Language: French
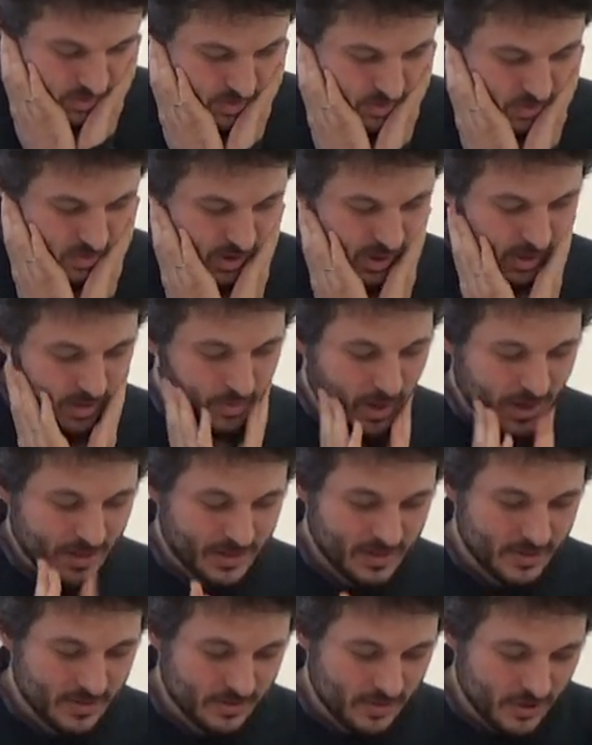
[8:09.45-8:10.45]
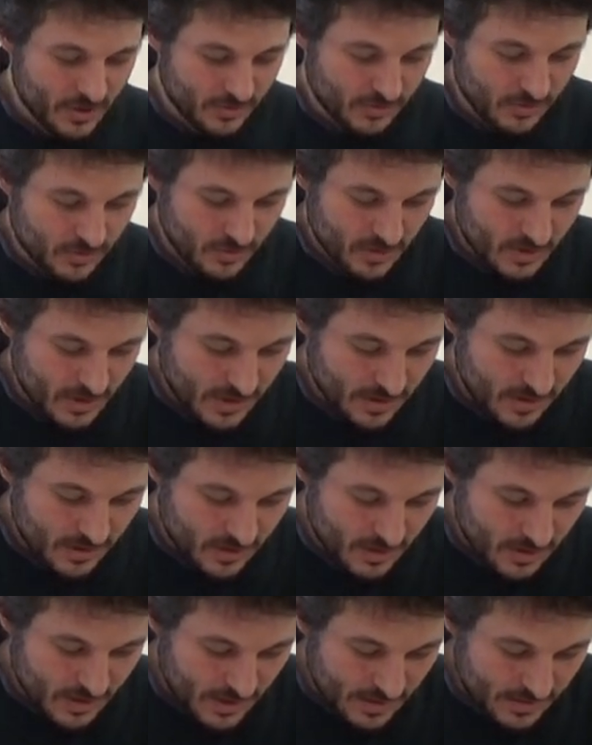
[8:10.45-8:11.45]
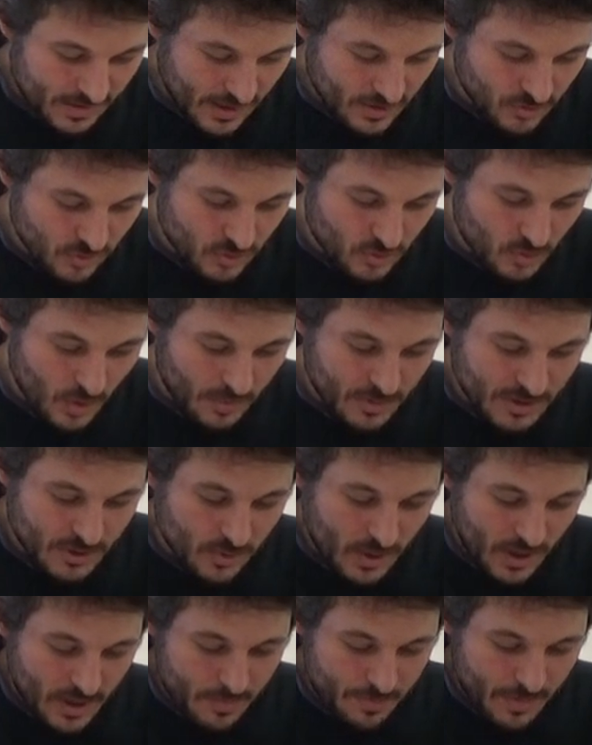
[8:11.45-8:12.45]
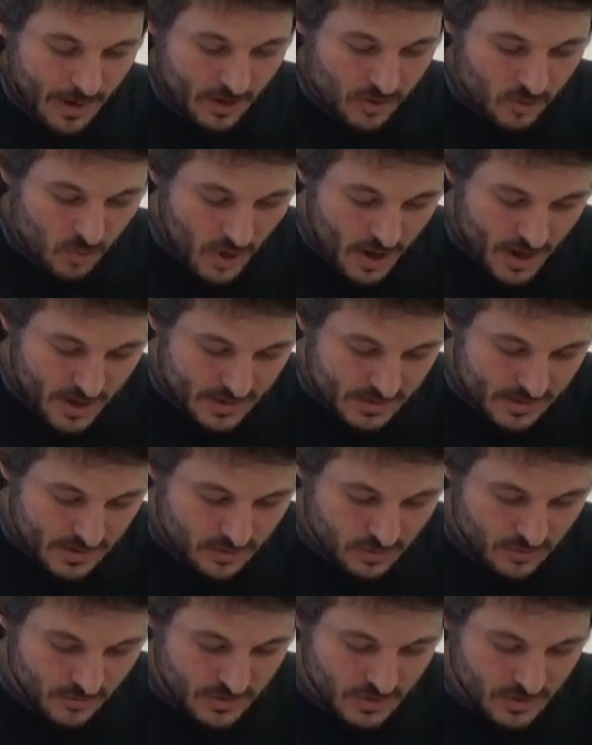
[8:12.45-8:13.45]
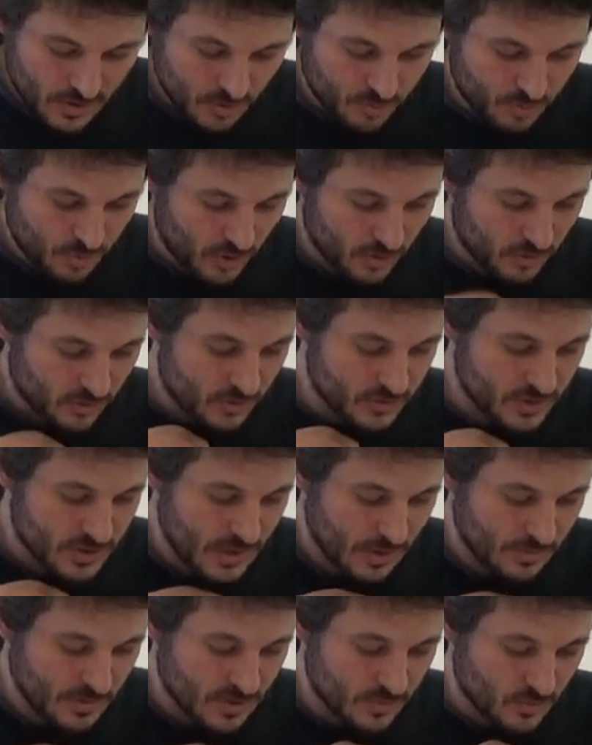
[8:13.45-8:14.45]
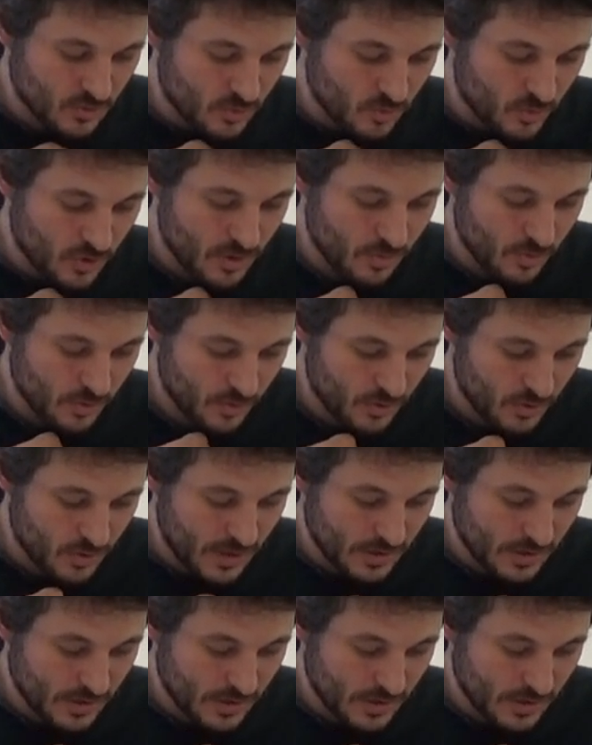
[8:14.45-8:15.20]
donc Anne-Marie note la, traduction habituelle par loi est insuffisante pour rendre le dynamisme du mot hébreu.